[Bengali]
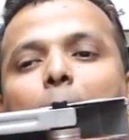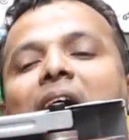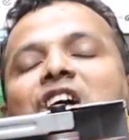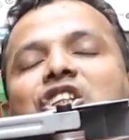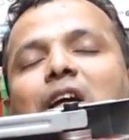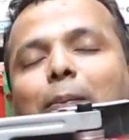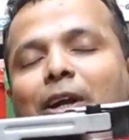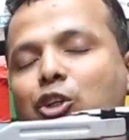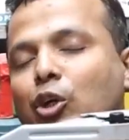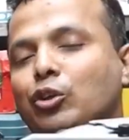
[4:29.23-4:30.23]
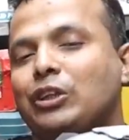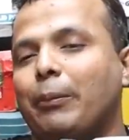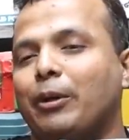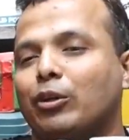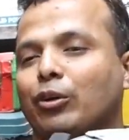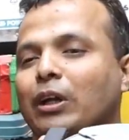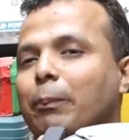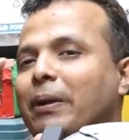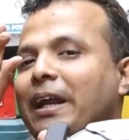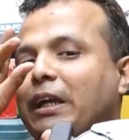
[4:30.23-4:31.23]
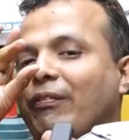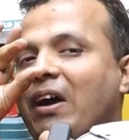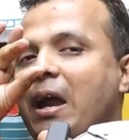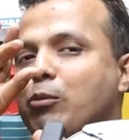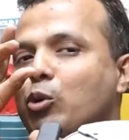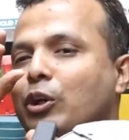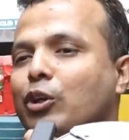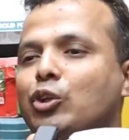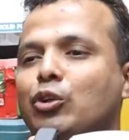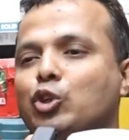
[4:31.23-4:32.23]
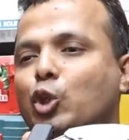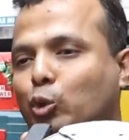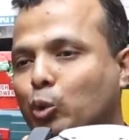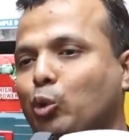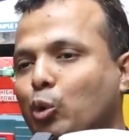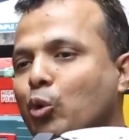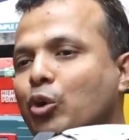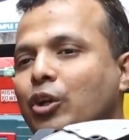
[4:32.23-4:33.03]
পাঁচটা ব্লেড যখন যাবে তখন আপনার একটা ফাইভ ঢুকানোর জন্য যতটুকু